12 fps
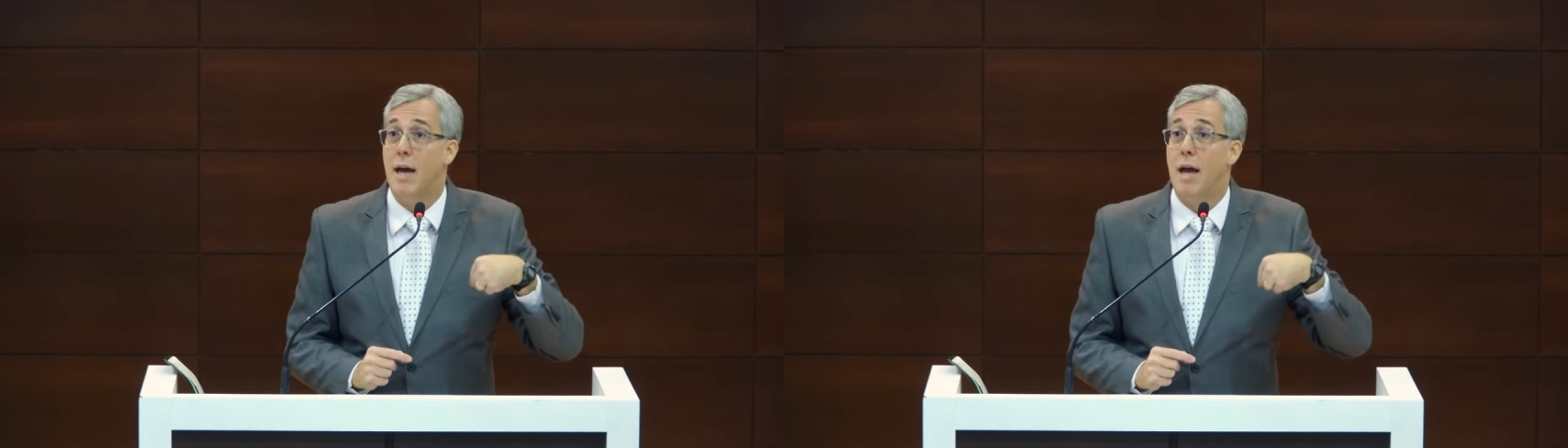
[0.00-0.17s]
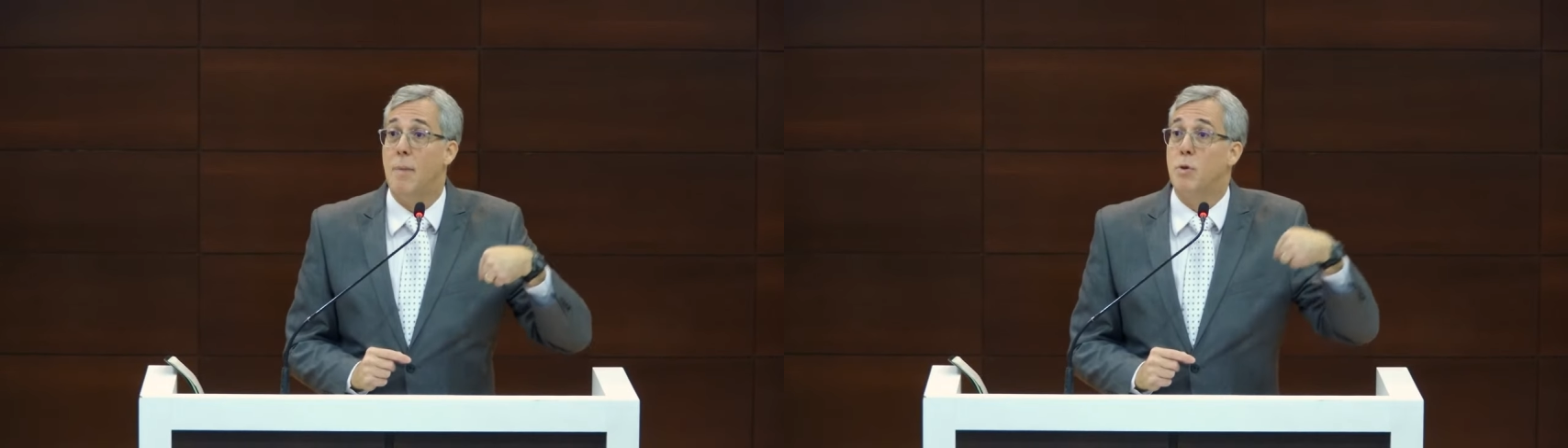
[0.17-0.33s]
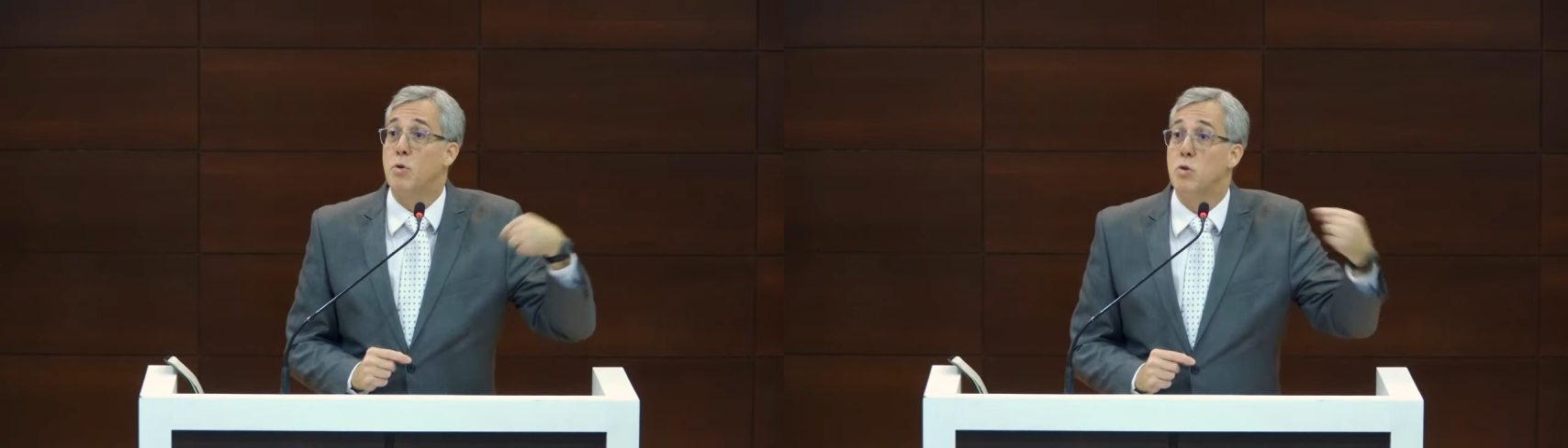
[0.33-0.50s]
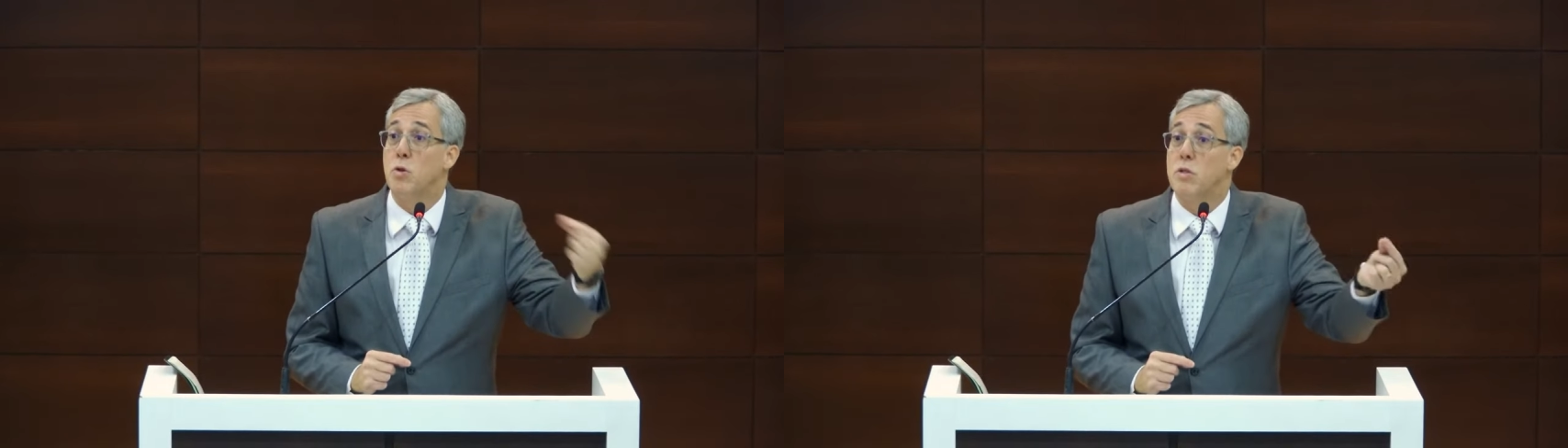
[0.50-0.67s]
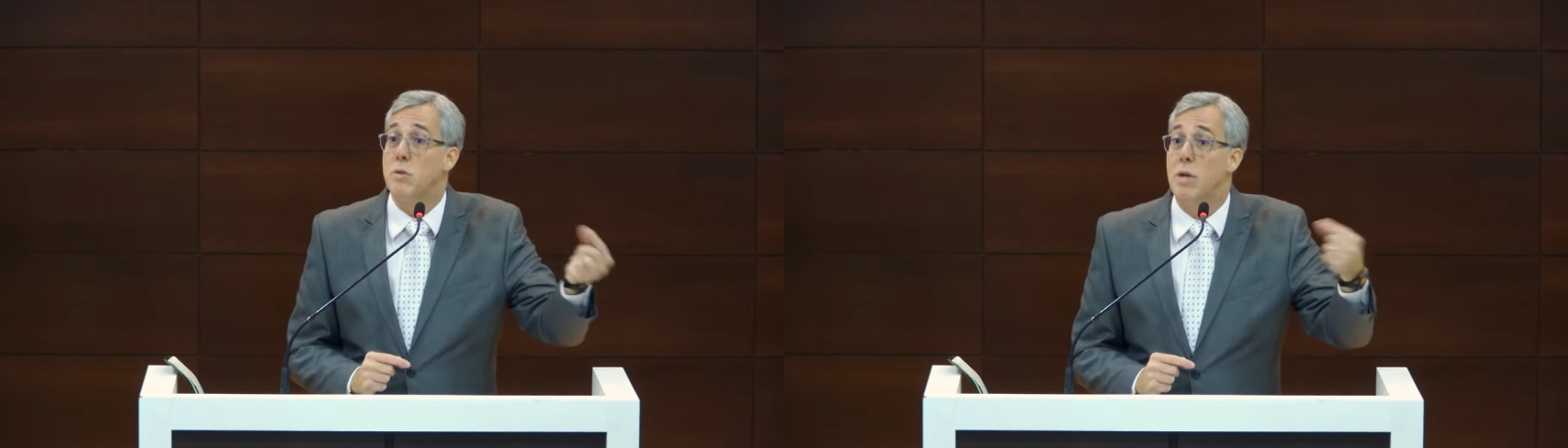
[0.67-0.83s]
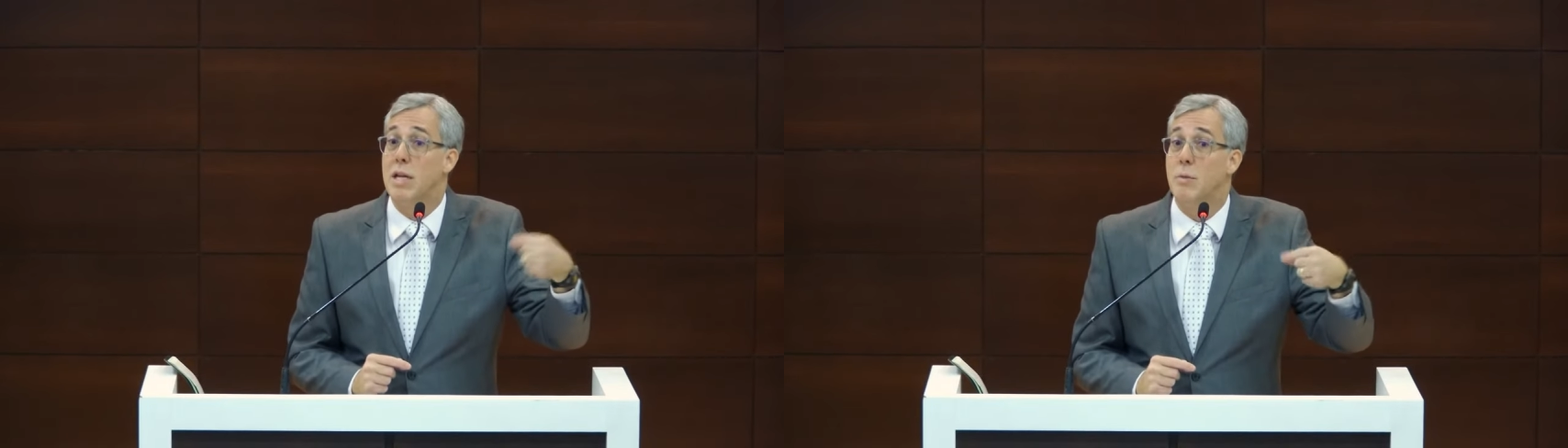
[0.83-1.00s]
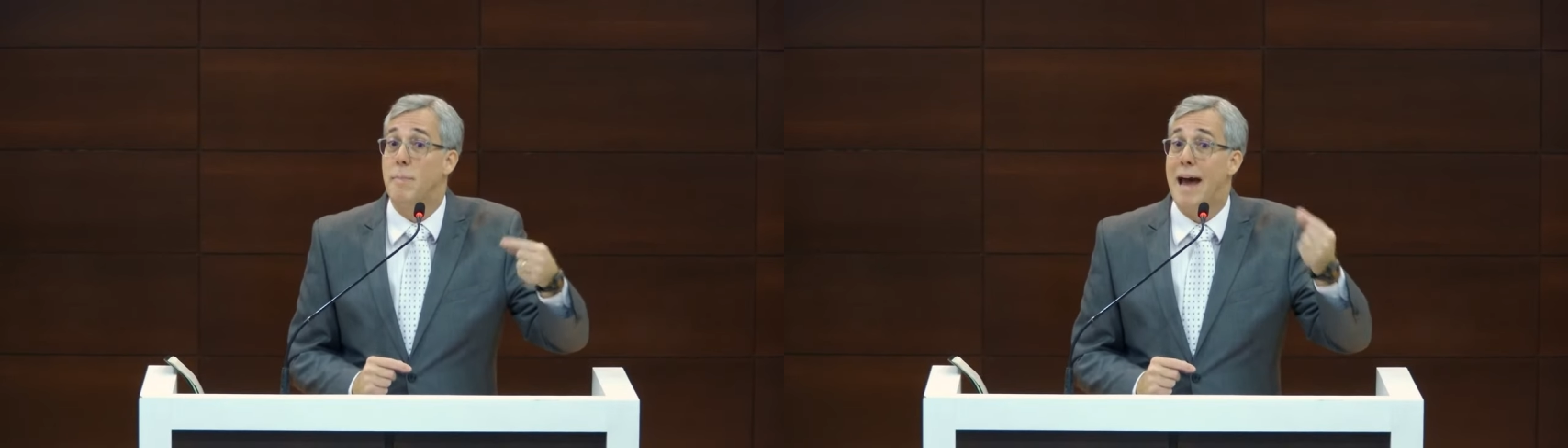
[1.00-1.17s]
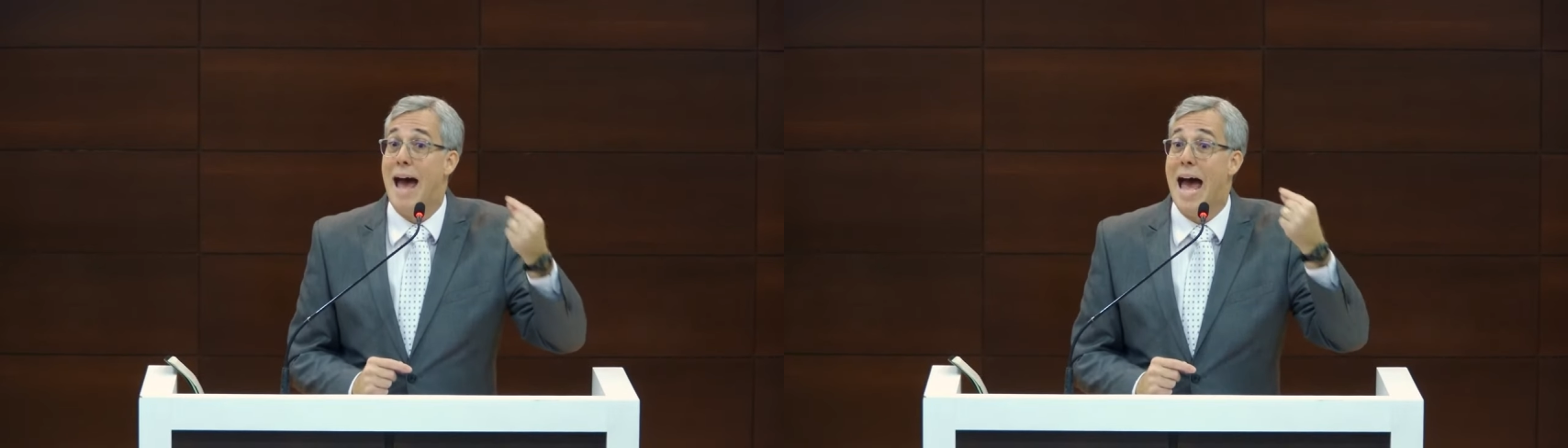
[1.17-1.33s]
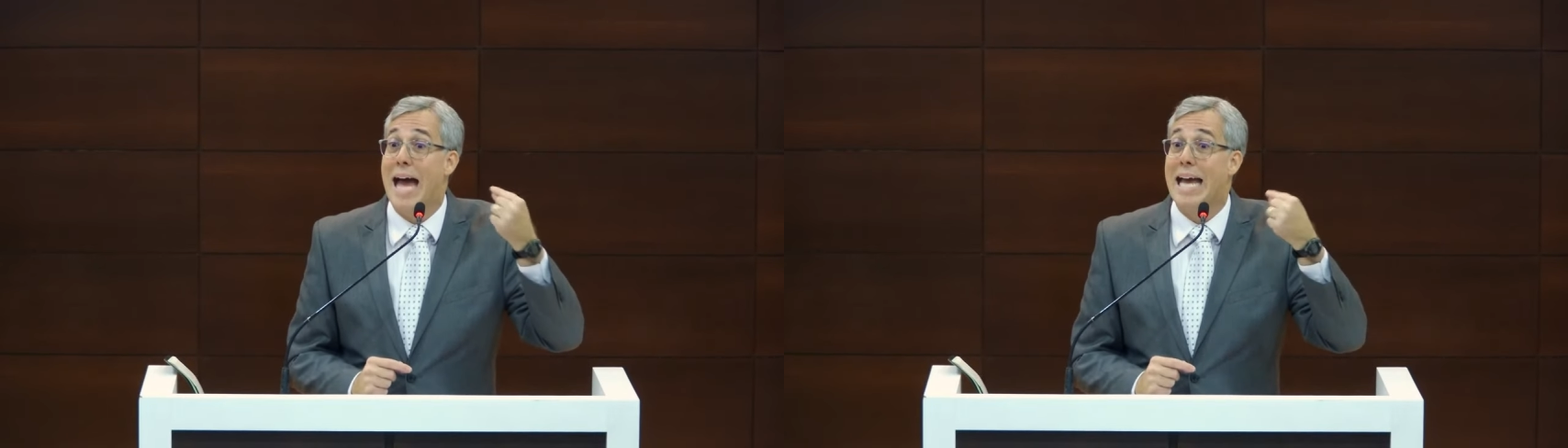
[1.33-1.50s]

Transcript: é porque os outros estão olhando para